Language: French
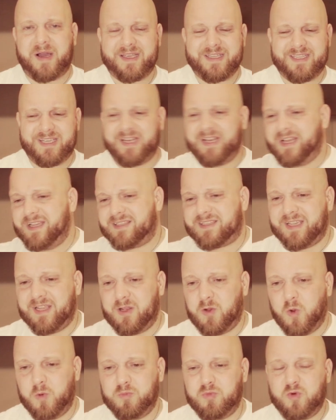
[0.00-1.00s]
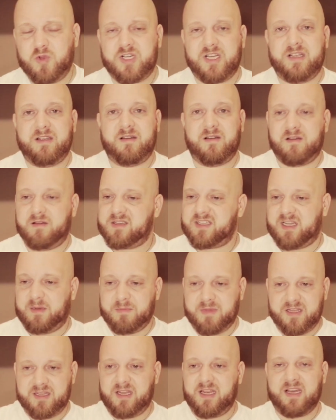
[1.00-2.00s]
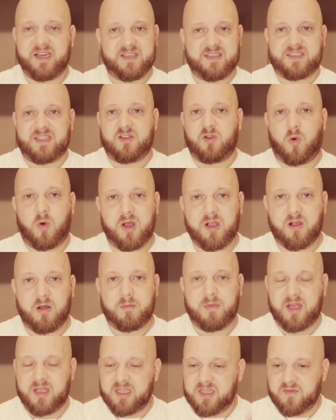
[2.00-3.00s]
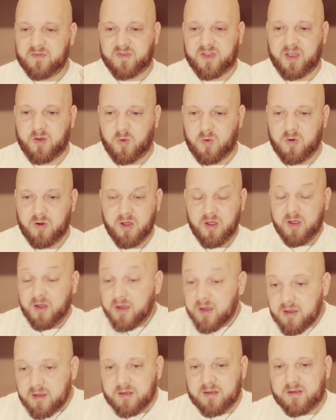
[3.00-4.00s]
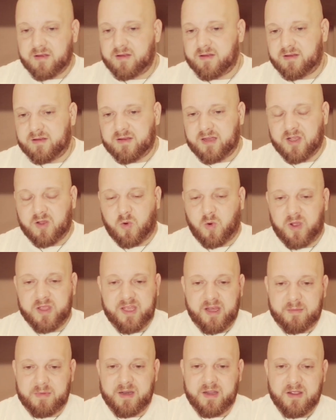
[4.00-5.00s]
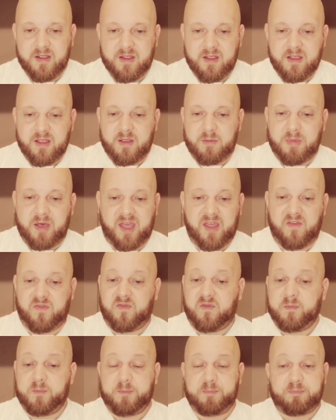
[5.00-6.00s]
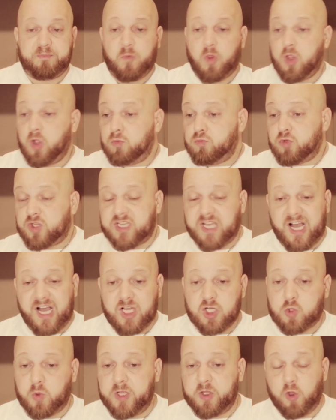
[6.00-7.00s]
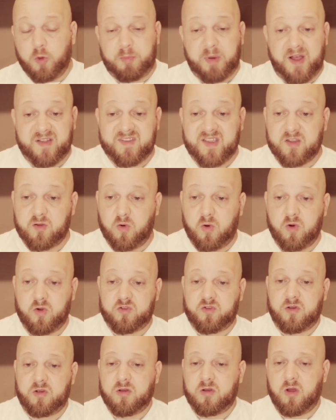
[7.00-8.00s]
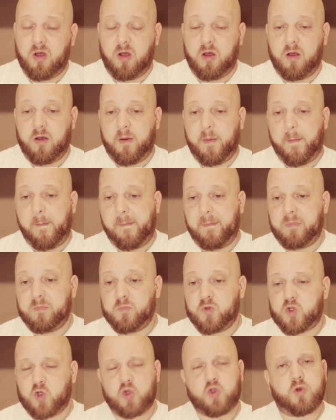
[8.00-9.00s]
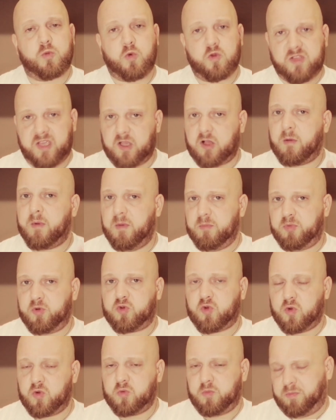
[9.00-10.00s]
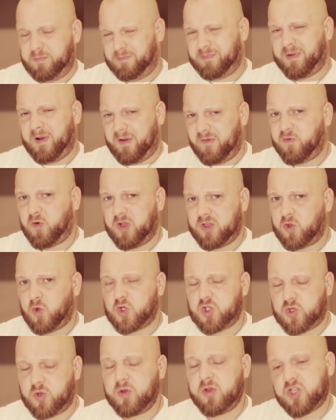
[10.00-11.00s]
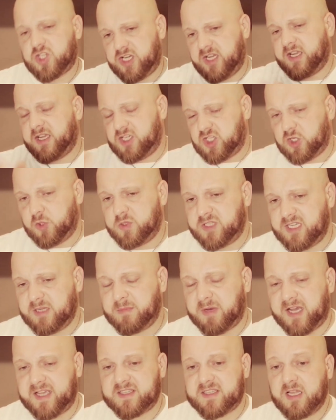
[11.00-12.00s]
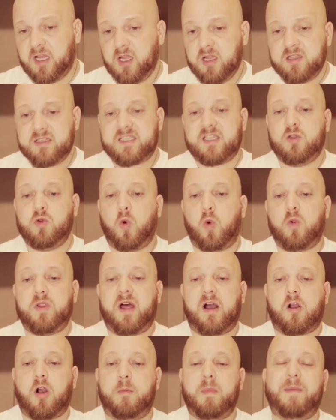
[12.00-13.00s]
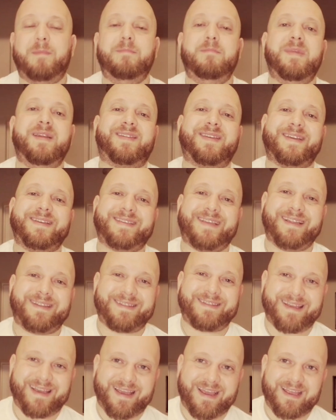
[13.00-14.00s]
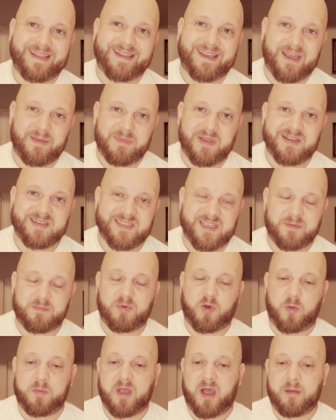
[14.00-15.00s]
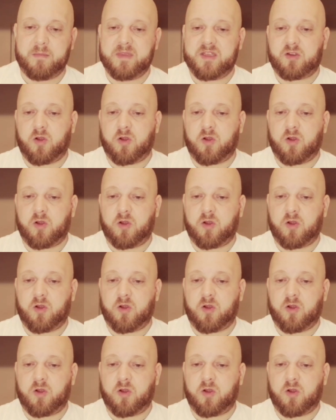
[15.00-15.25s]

Parisien, il a essayé de le bouger. Slimani, il est resté droit comme un i incroyable. Bref, ça a joué de part et d'autre. Euh, ils se sont montrés quand même plutôt parfois dangereux, je, le dis, Brest. Sinon, on a quand même maîtrisé très très bien cette première